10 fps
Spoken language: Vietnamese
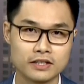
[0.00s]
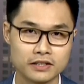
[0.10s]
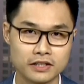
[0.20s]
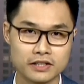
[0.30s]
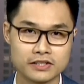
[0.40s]

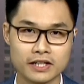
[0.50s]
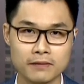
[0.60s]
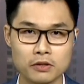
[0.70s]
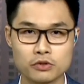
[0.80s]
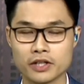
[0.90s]
Để giải
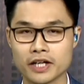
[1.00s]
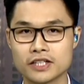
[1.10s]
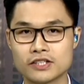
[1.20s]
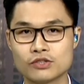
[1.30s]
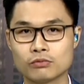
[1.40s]
đáp câu chuyện này,
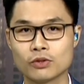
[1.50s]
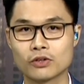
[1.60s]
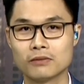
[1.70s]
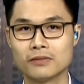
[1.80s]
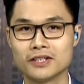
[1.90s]
chúng tôi
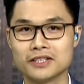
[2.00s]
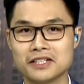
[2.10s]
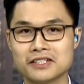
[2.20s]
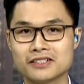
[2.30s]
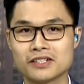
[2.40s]
có mời
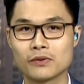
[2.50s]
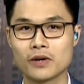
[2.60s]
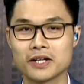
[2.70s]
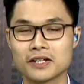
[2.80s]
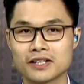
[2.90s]
đến trường
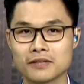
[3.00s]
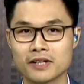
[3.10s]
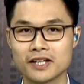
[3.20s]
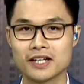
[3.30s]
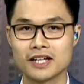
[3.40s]
quay ngày hôm nay